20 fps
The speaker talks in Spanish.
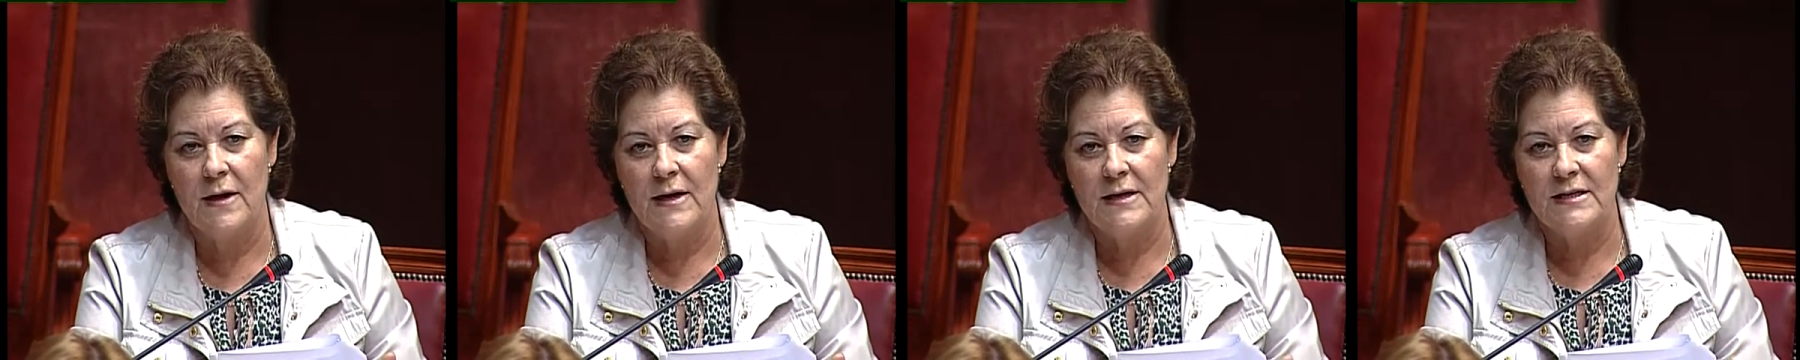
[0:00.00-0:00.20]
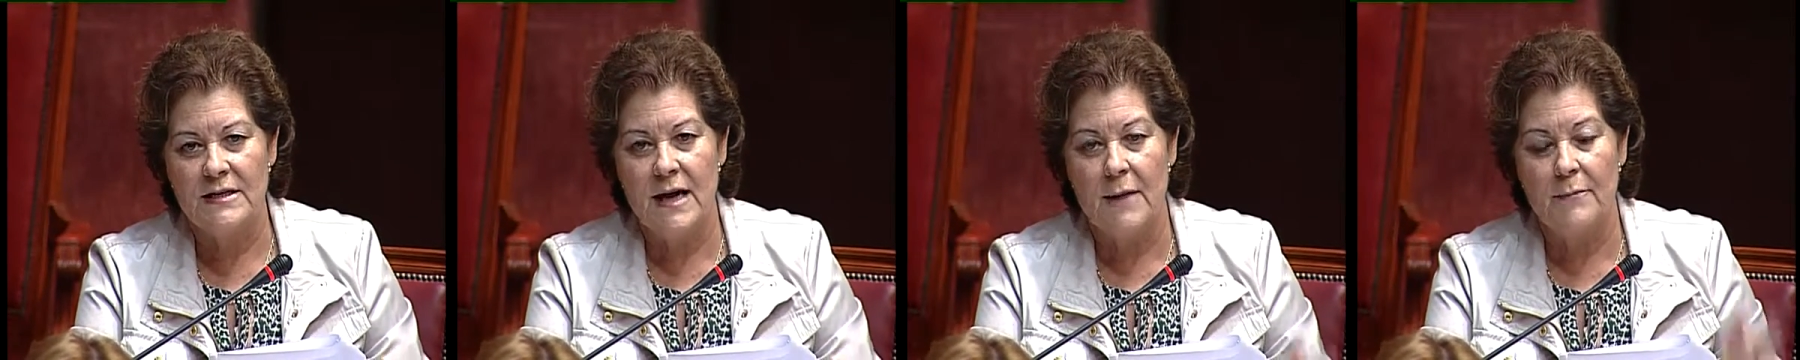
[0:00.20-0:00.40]

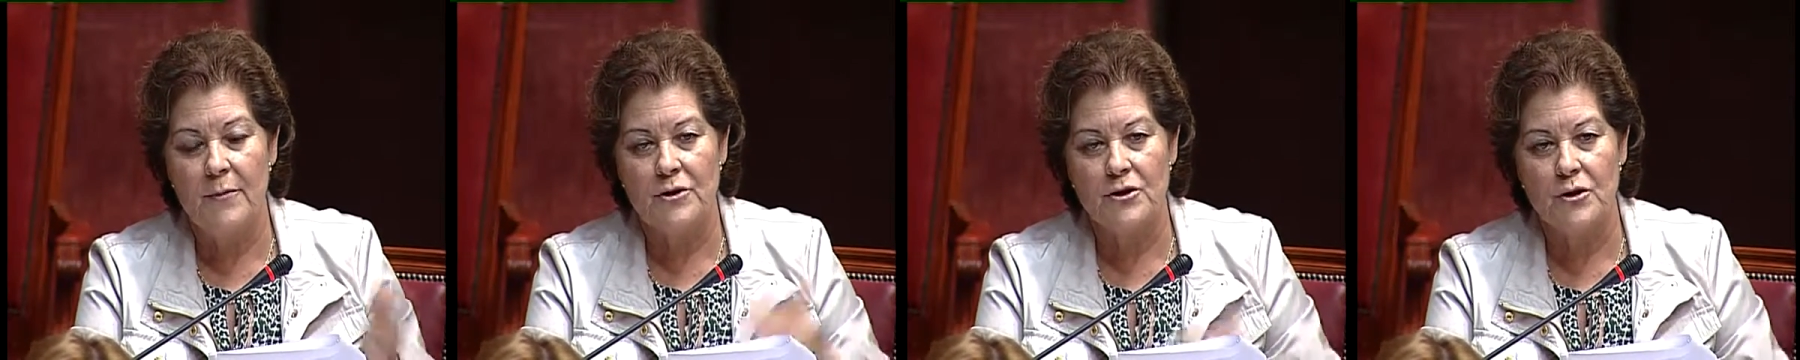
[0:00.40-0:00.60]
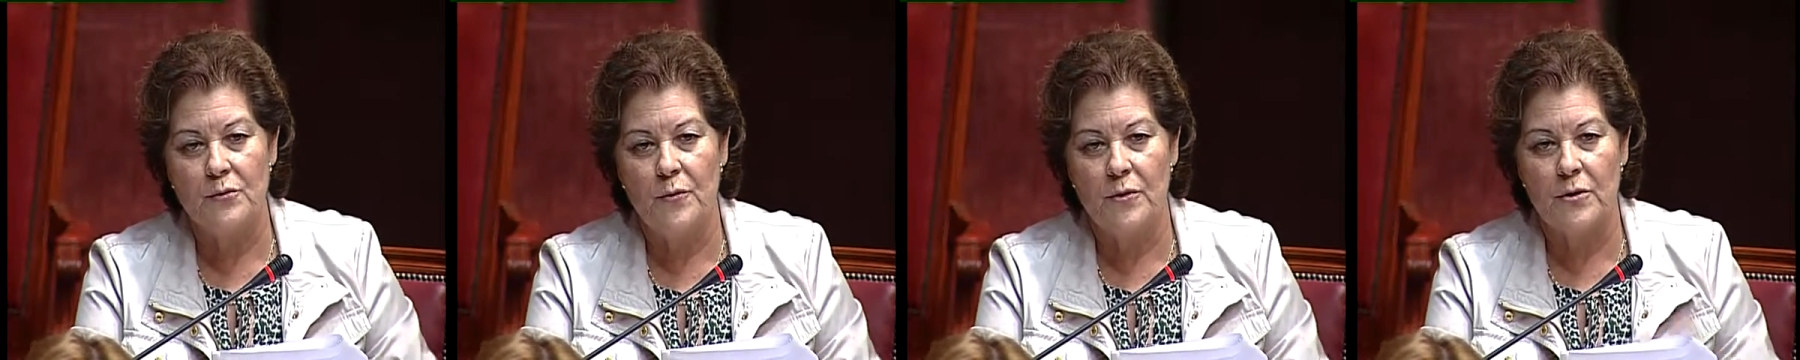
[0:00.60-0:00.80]
si ha
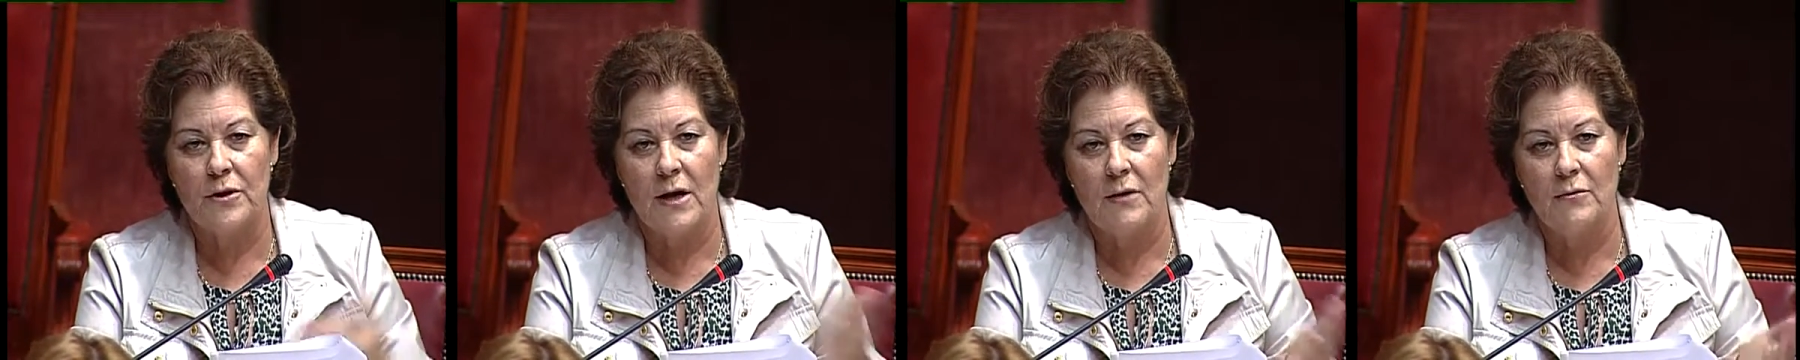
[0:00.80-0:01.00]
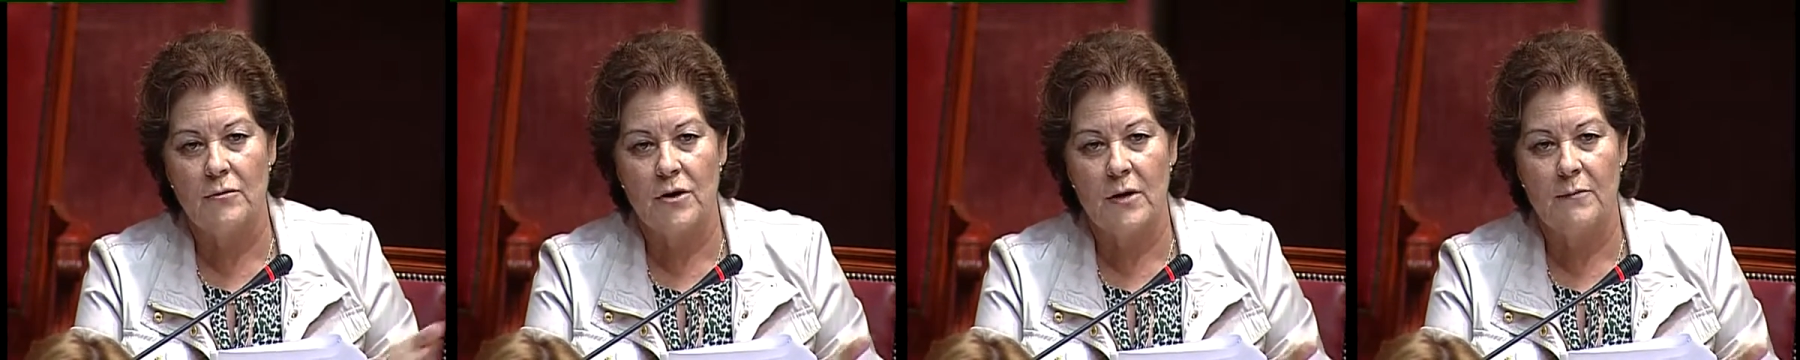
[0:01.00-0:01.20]

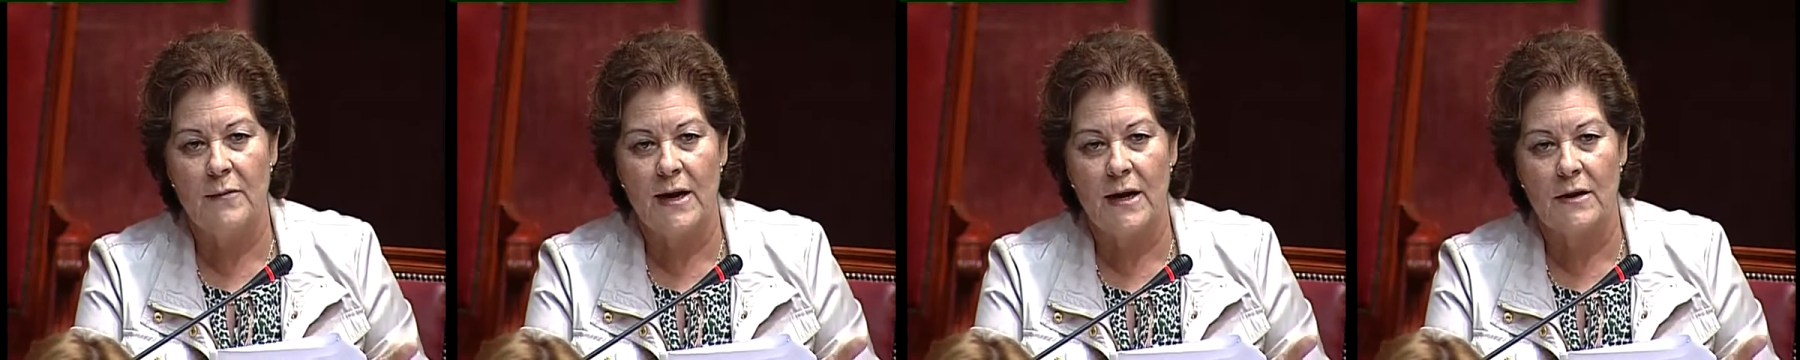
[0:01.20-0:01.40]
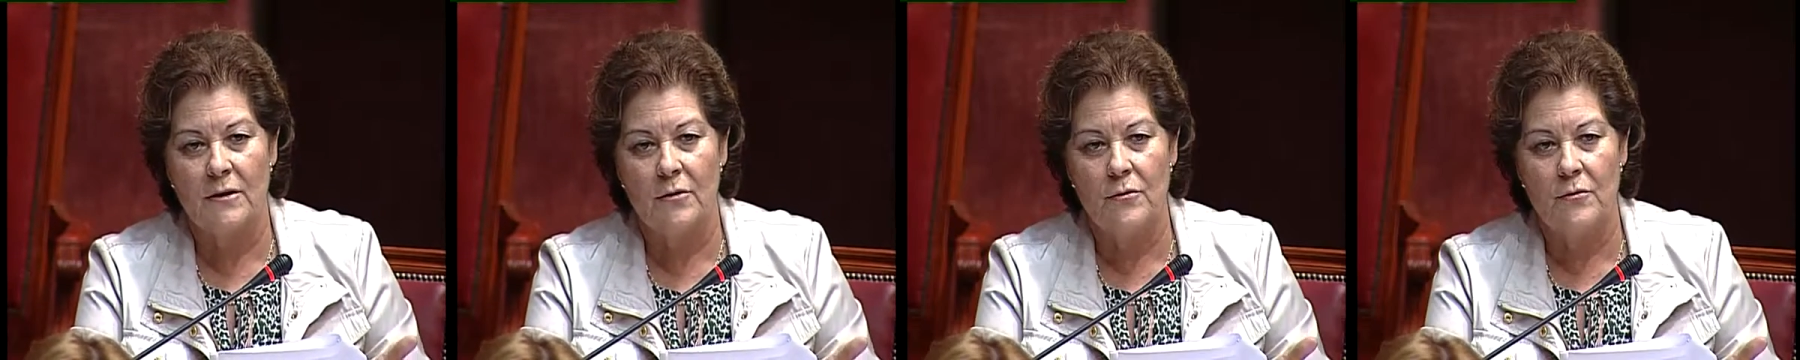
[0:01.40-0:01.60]
presupuestado usted
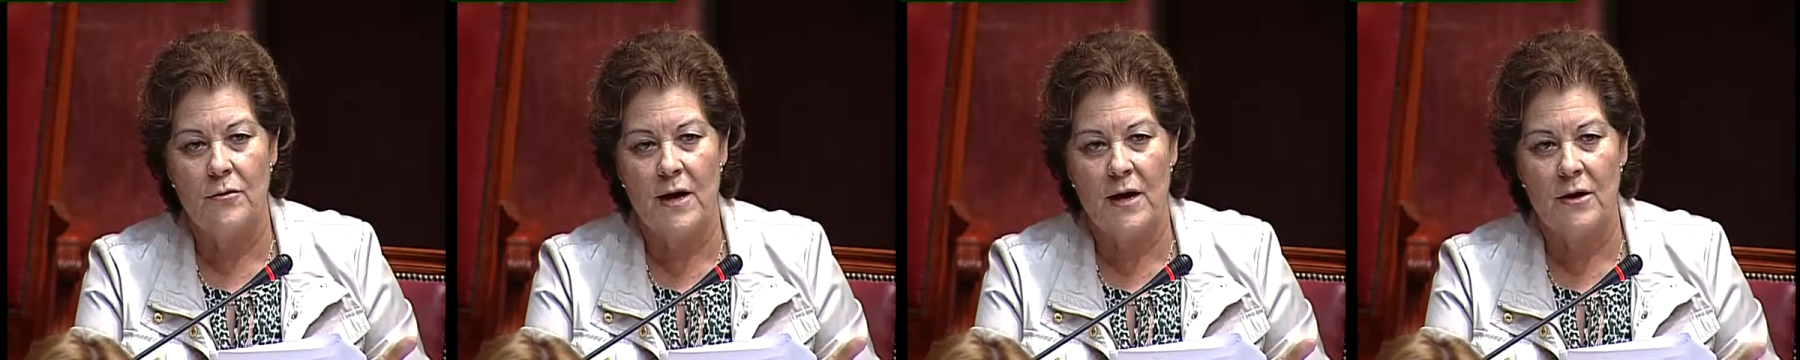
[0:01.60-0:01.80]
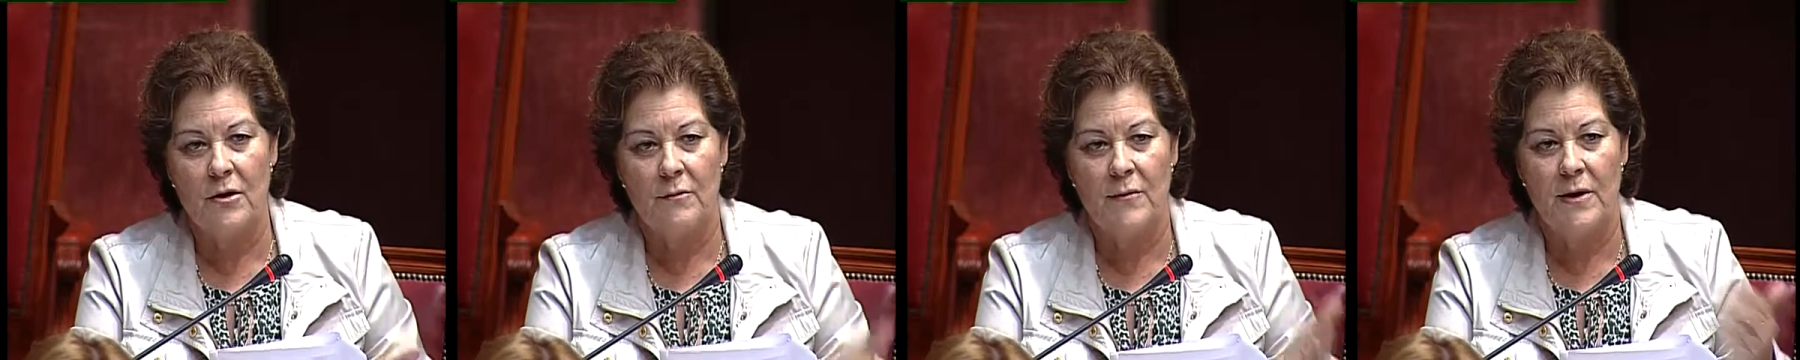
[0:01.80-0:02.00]
para todo un
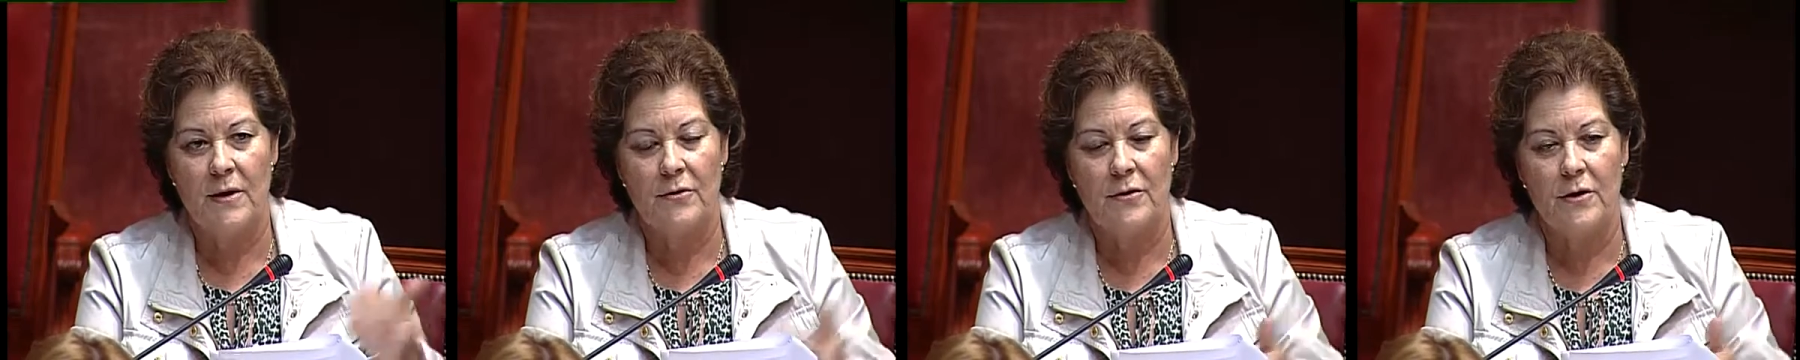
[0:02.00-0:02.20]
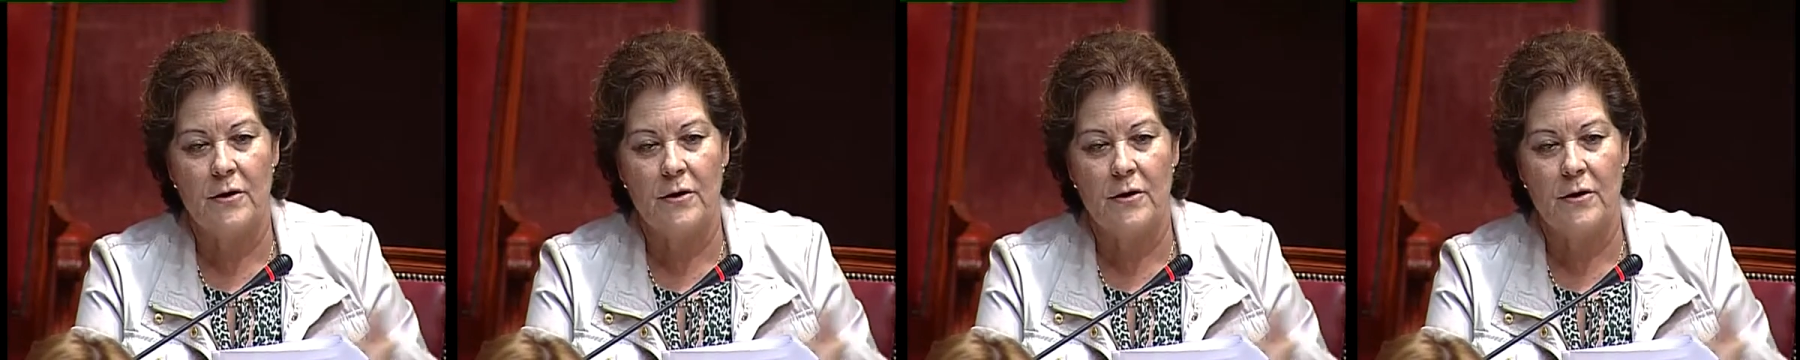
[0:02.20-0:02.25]
año menos